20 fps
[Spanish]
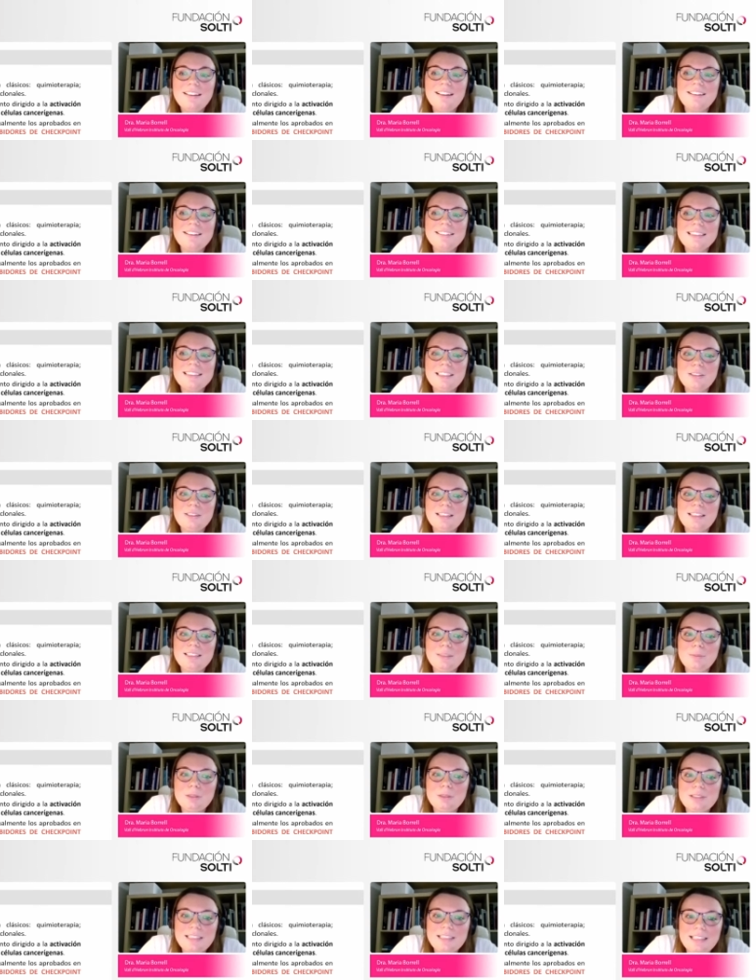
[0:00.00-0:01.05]
ha sido la
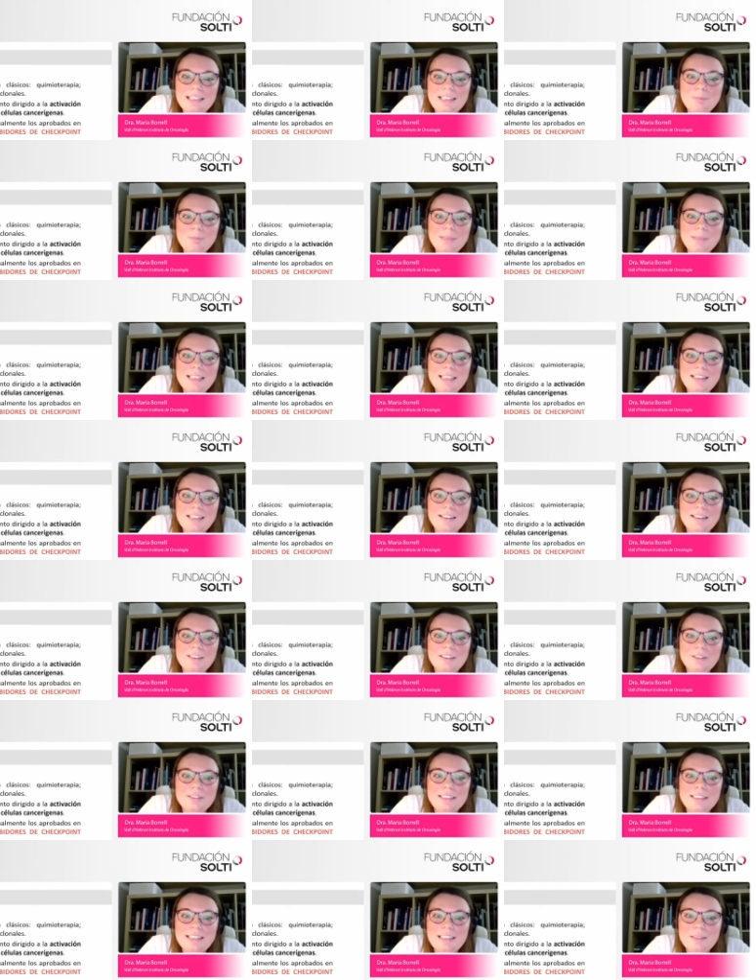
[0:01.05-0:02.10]
quimioterapia, la
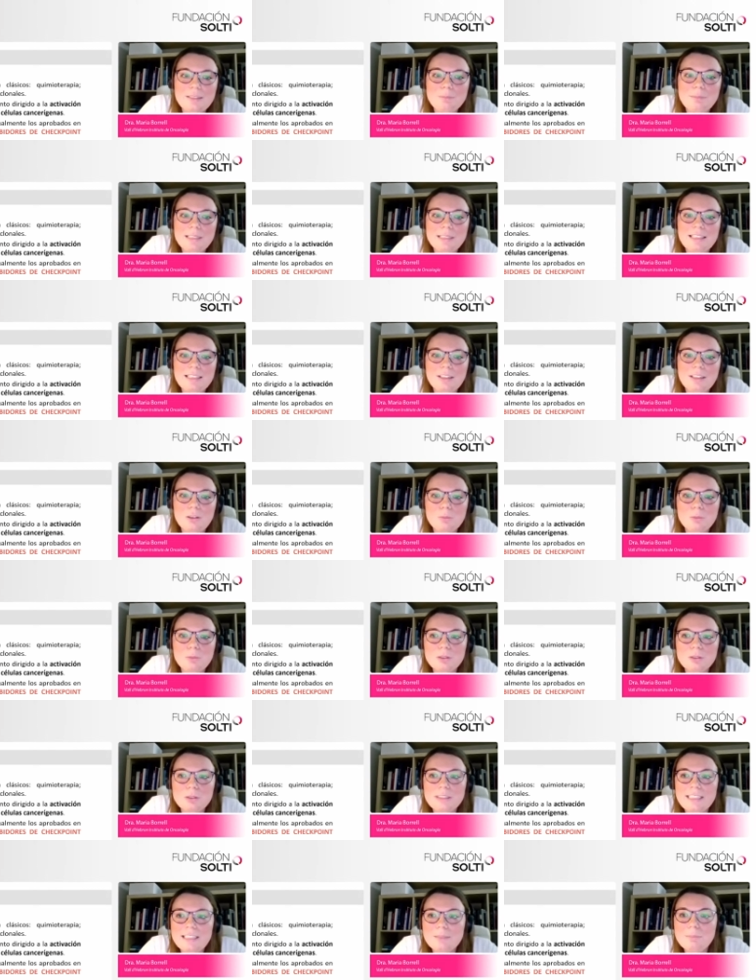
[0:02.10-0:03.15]
radioterapia, la
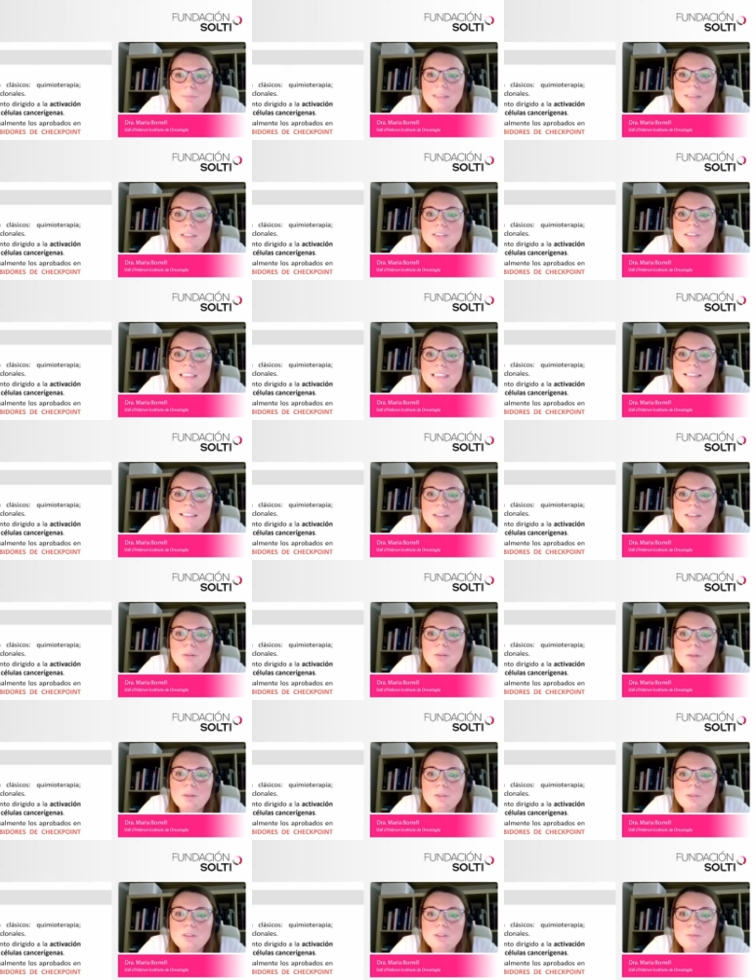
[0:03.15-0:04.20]
hormonoterapia y los
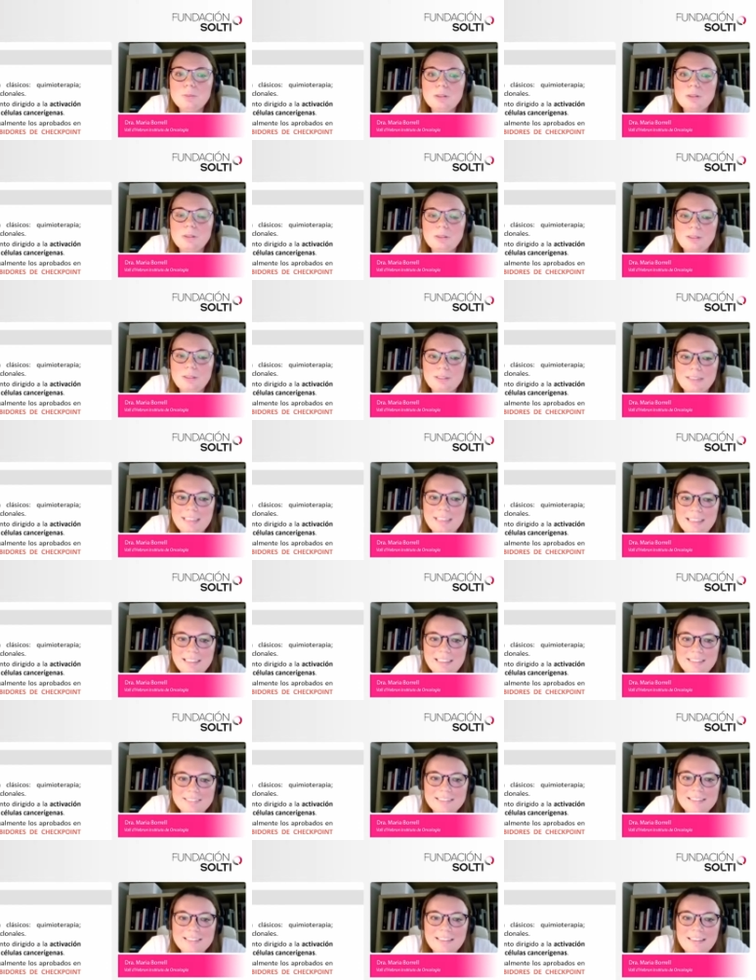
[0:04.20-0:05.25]
anticuerpos
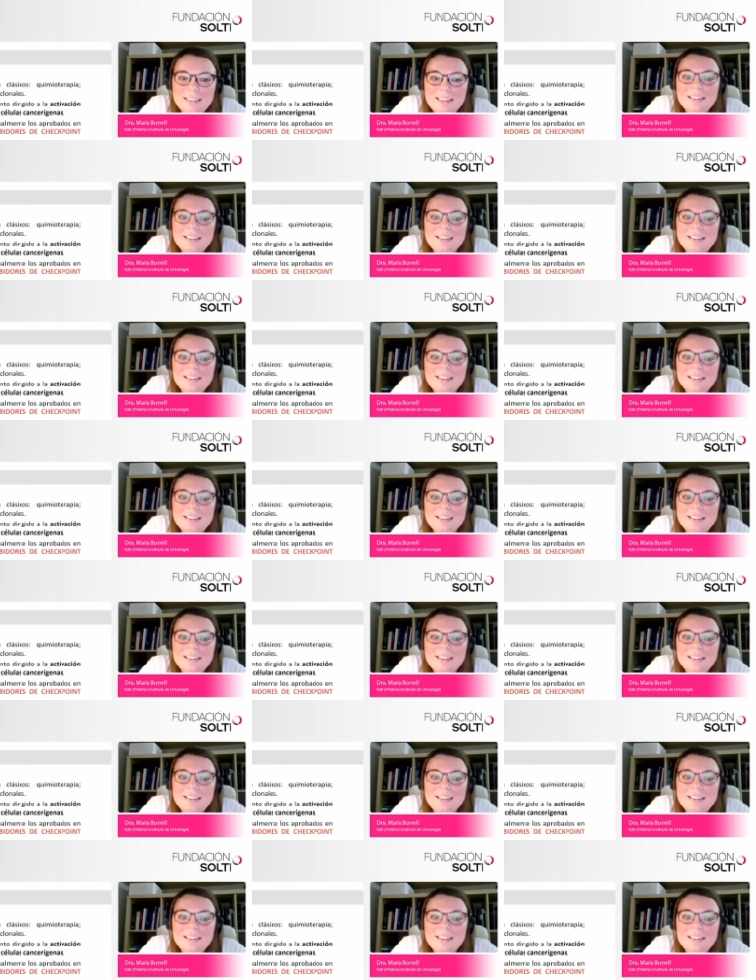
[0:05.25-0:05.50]
monoclonales